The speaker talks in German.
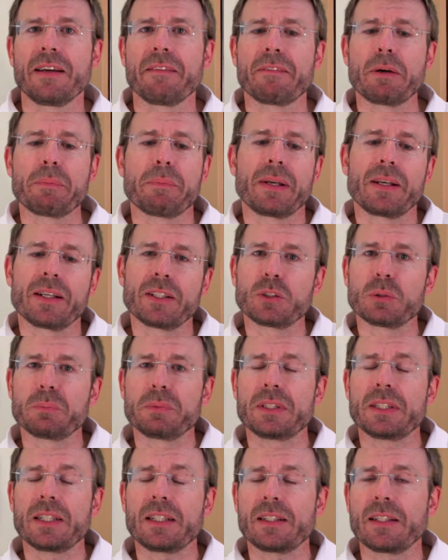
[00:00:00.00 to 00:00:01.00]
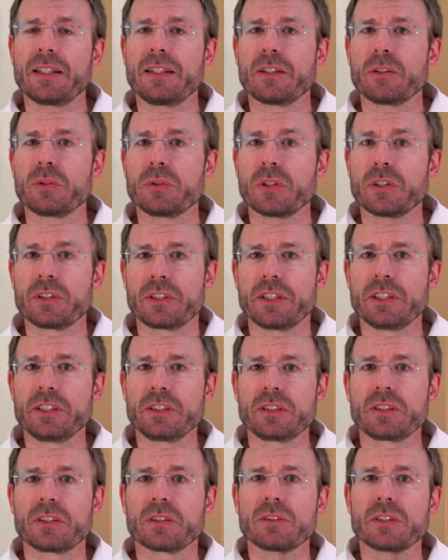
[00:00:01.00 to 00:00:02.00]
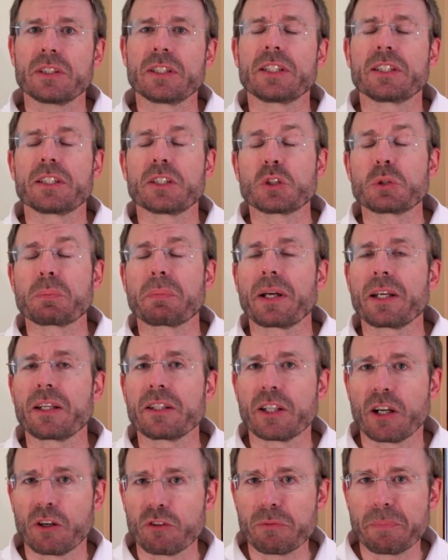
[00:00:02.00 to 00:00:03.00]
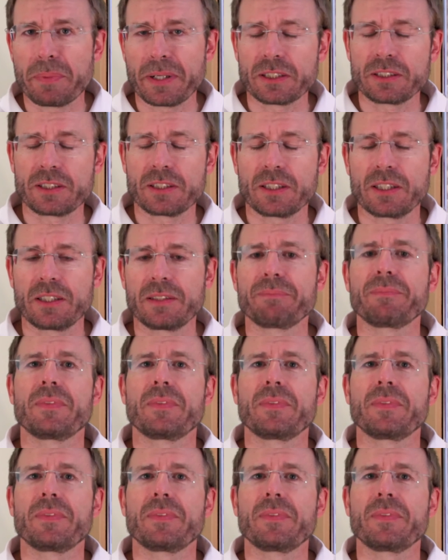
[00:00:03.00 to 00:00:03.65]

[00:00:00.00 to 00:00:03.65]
wenn man also mit den Kindern dort ist und nicht entsprechend aufpasst.